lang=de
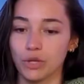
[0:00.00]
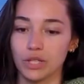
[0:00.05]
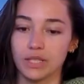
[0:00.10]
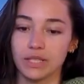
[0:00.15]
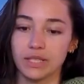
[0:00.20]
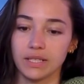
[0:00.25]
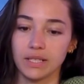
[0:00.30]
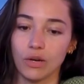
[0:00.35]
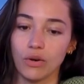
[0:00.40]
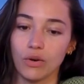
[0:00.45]

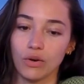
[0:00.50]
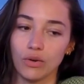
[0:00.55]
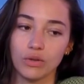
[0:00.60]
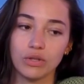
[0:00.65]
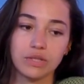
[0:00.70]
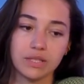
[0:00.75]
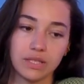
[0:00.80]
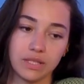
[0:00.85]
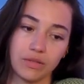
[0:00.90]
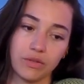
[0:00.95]
Möchte ich ja auch
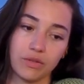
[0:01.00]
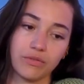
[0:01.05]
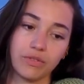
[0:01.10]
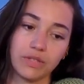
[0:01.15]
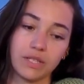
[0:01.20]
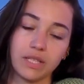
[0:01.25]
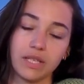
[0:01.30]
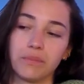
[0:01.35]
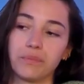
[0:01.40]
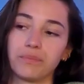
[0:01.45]
Rücksicht auf
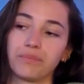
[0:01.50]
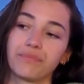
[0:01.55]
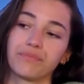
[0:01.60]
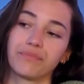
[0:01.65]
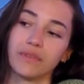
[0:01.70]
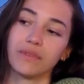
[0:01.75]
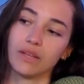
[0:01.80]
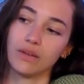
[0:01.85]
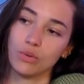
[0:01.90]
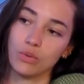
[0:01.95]
ihn nehmen.
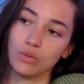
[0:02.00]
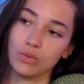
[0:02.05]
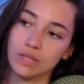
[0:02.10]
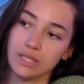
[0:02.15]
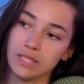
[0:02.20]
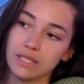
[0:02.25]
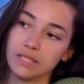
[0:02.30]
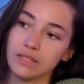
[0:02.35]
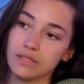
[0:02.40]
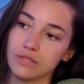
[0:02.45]

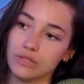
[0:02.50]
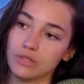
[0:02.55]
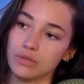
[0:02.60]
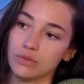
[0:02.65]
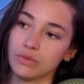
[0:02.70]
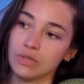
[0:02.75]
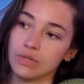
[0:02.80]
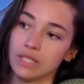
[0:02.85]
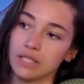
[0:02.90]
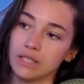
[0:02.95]
Und das ist
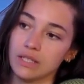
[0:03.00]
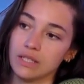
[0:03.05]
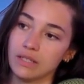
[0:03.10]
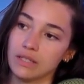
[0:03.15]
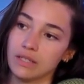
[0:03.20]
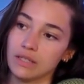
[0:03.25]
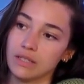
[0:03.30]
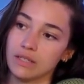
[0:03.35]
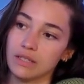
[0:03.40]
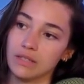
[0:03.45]
so, eine,
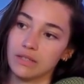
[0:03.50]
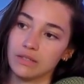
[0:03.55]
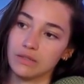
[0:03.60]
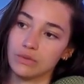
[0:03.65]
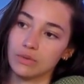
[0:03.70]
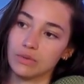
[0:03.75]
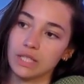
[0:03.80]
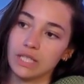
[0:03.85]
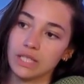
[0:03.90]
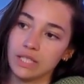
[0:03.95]

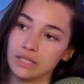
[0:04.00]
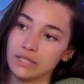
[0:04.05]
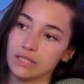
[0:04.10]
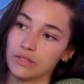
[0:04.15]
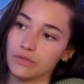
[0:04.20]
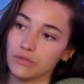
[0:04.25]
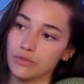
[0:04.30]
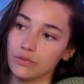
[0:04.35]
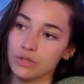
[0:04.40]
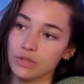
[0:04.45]
so ein
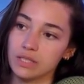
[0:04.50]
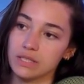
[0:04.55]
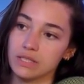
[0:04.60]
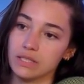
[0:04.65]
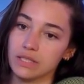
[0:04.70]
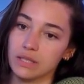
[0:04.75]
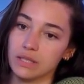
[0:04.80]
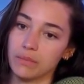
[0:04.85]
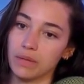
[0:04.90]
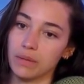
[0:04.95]
inneres Gefühl, das
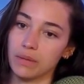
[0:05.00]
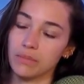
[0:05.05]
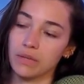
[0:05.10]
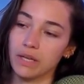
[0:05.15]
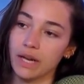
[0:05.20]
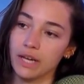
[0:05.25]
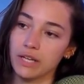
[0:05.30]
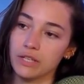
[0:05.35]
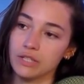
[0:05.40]
sich dann bei mir